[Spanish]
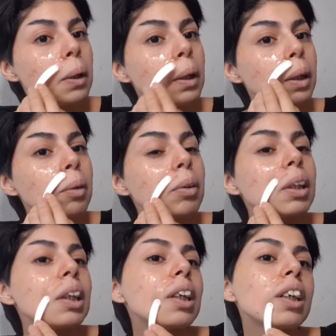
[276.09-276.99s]
¿A qué
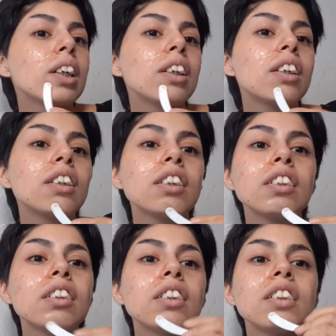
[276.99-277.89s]
huele? a
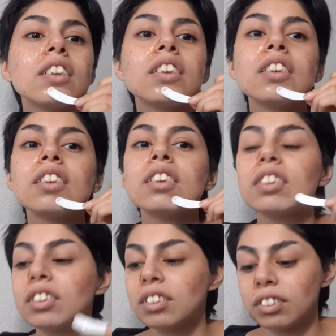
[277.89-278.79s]

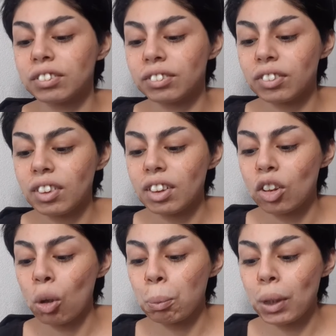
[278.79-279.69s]
fresa.
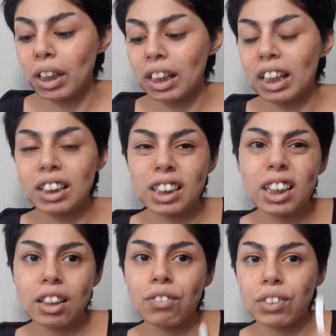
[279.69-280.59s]
Como a
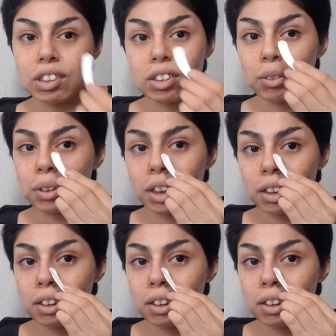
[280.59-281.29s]
gelatina de fresa, abuela.